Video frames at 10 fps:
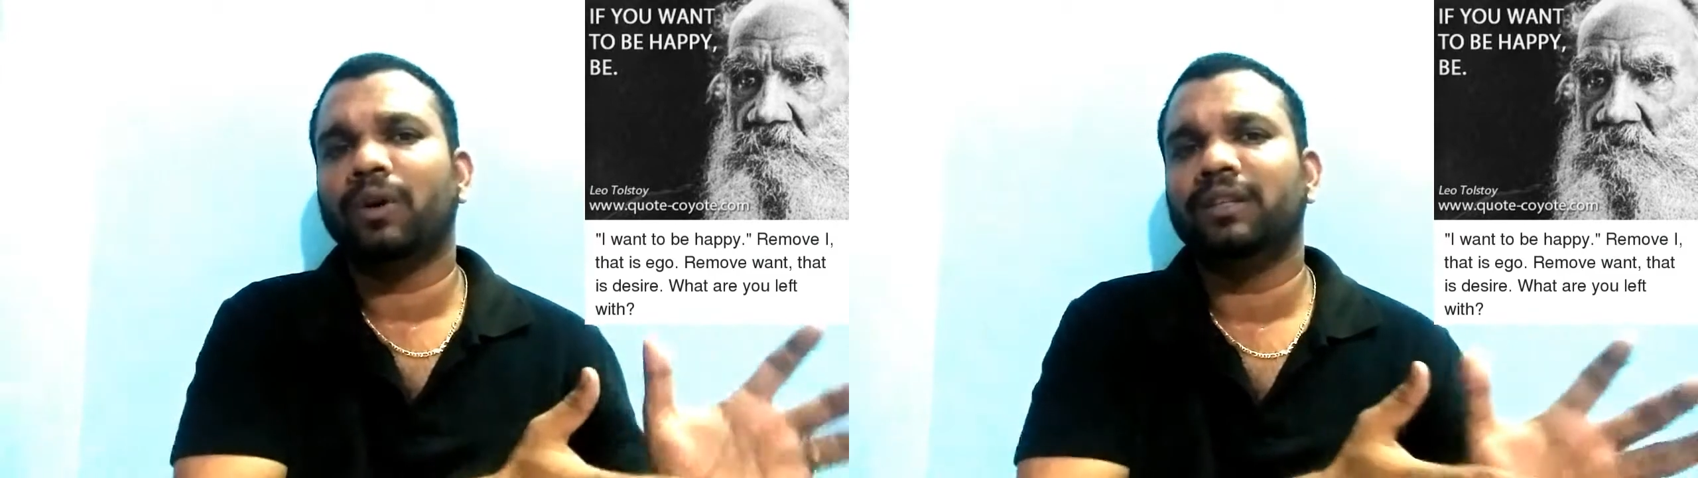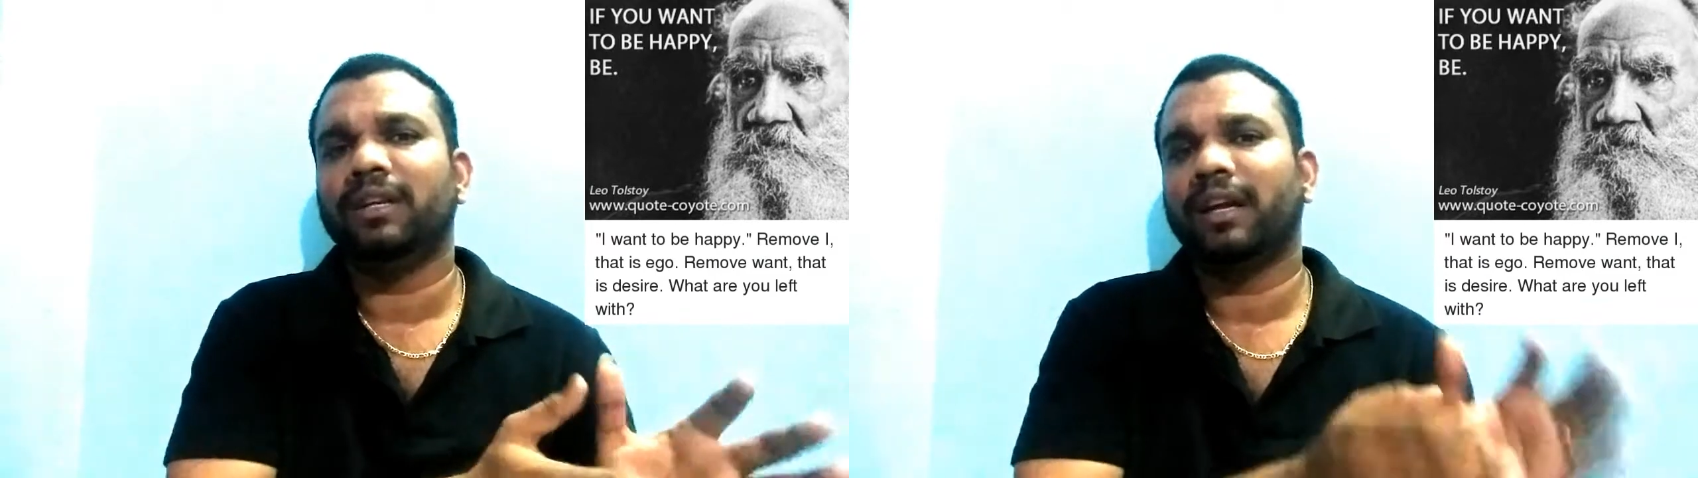
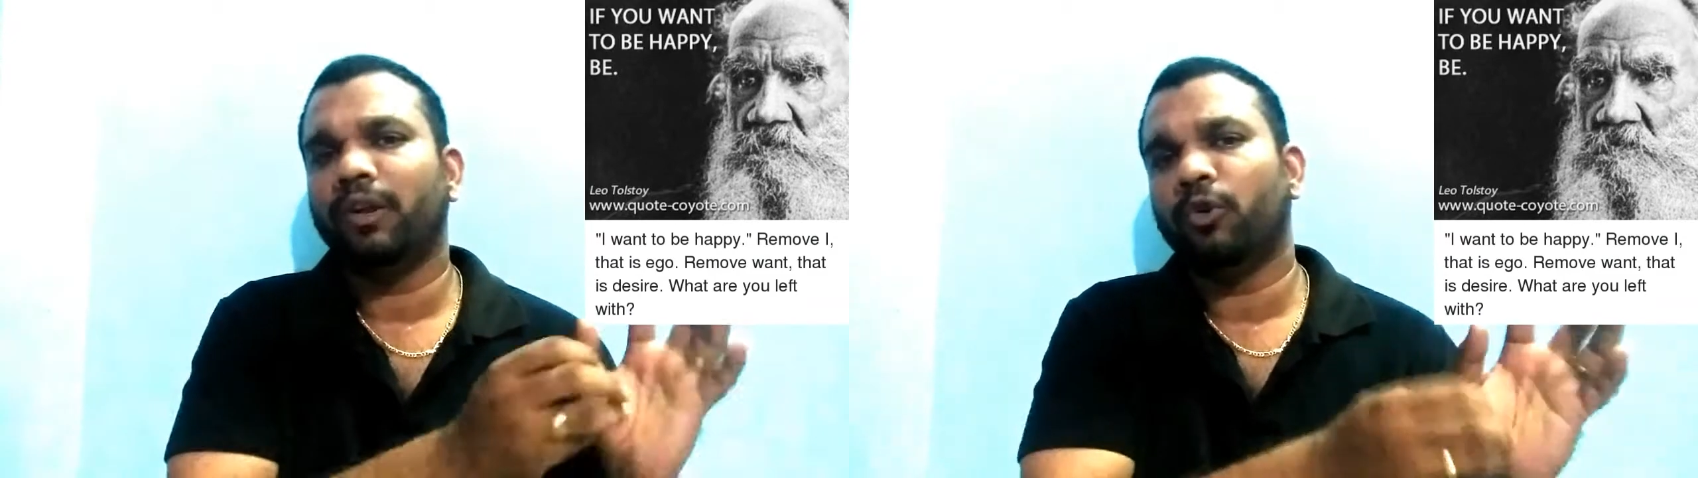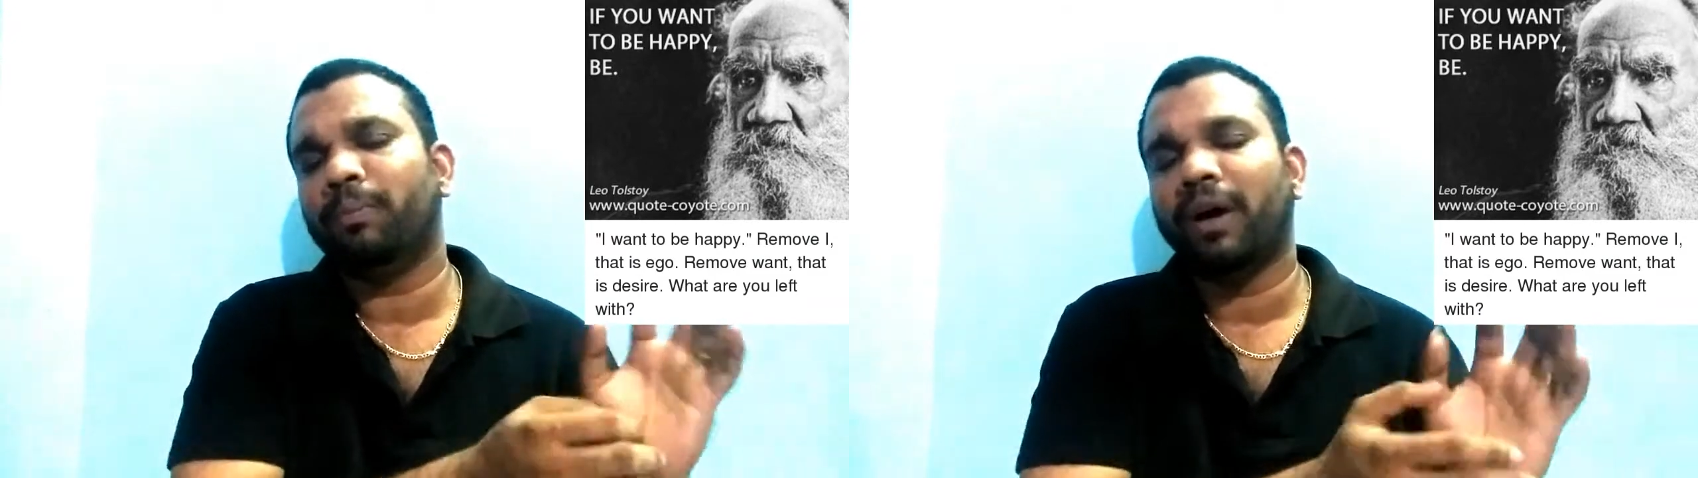
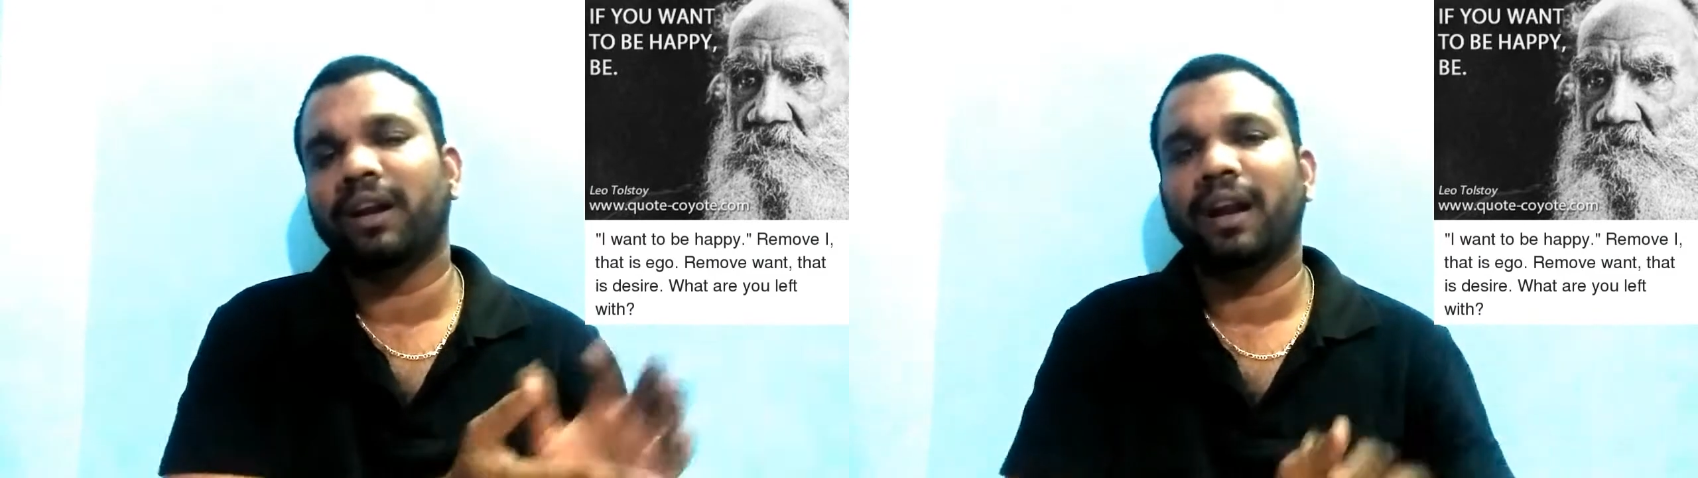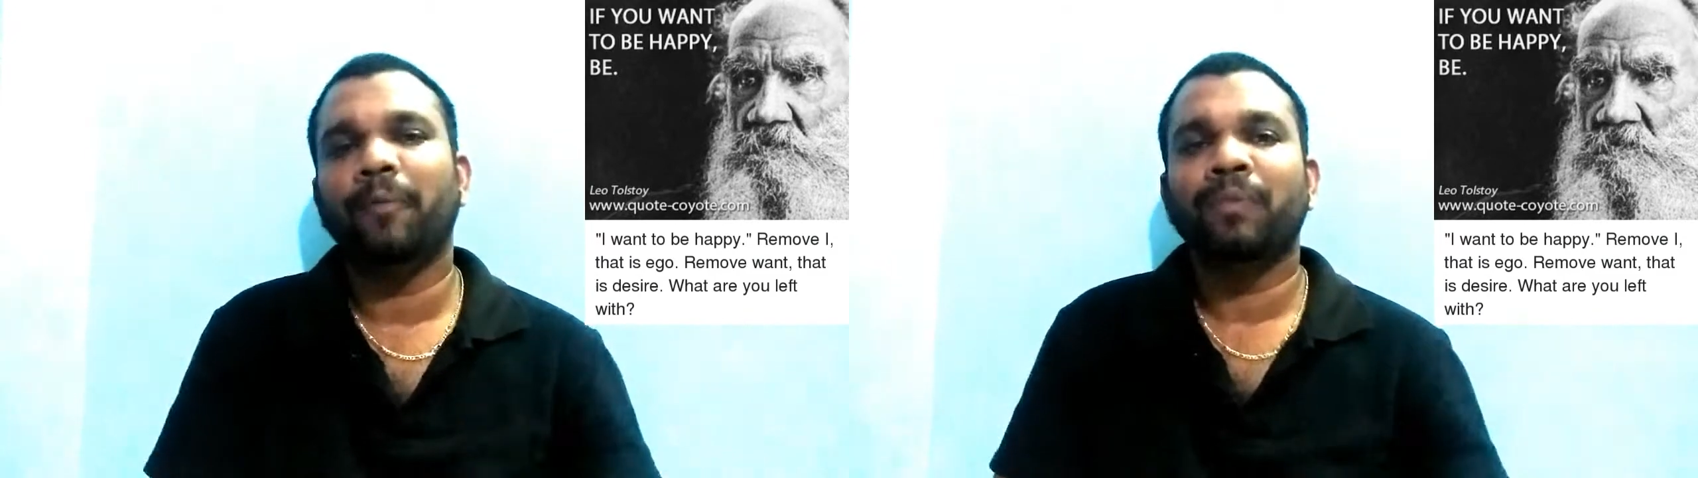உட்காந்துருக்காரு ஒரு
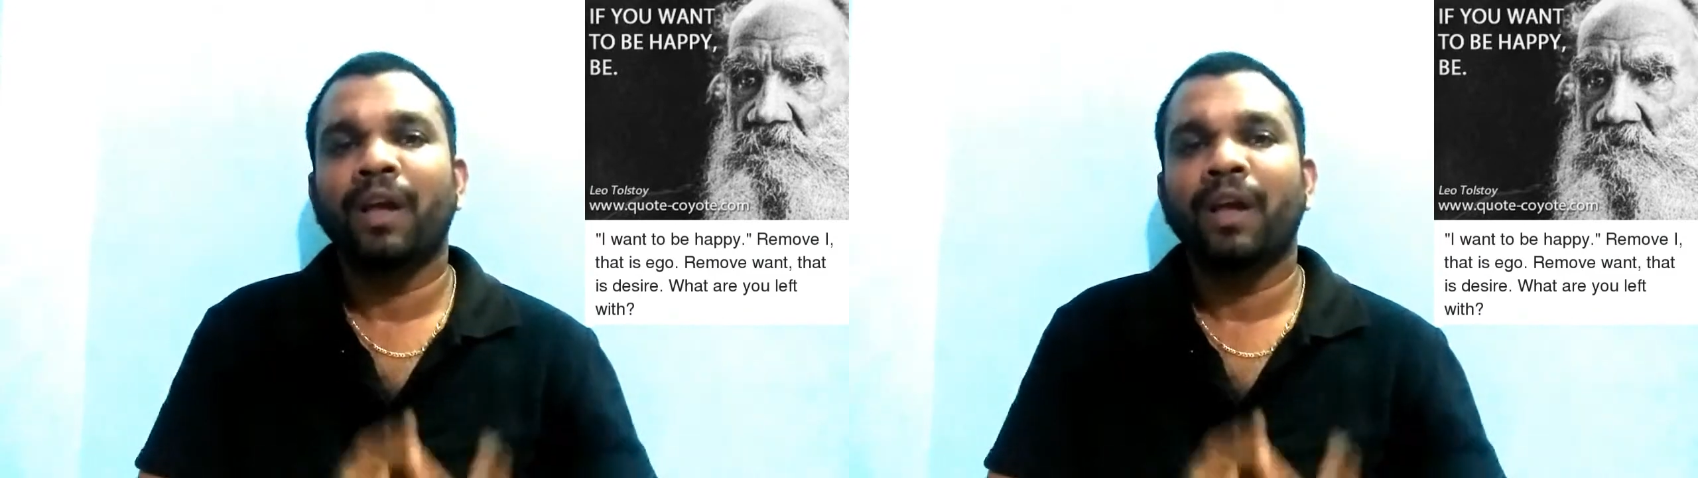பார்க்கில்